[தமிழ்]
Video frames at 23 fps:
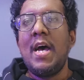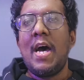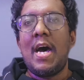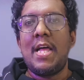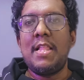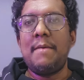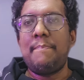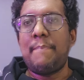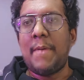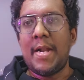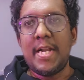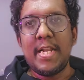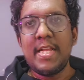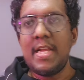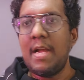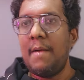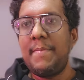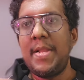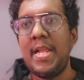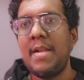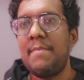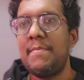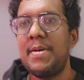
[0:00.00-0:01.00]
அதை பண்ணுங்க
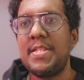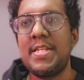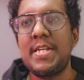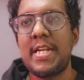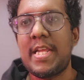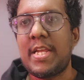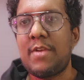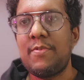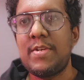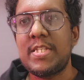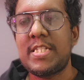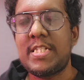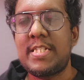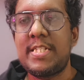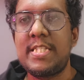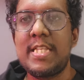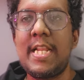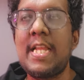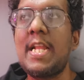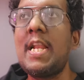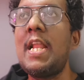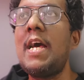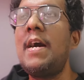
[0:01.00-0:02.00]
அப்படி என்பது ரிக்வஸ்ட்
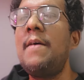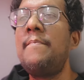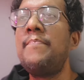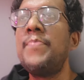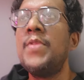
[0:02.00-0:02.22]
சரிங்களா